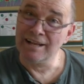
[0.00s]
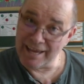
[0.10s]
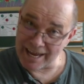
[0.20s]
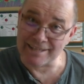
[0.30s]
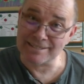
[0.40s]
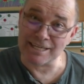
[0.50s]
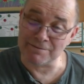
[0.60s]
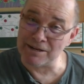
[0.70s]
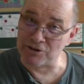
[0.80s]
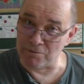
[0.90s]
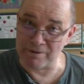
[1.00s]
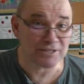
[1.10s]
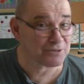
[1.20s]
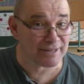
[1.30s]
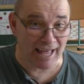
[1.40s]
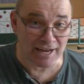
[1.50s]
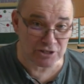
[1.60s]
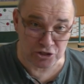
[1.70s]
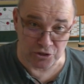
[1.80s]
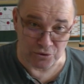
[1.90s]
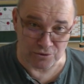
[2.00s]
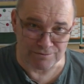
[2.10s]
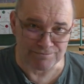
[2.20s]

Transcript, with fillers: herzlich willkommen zur Trax-Show.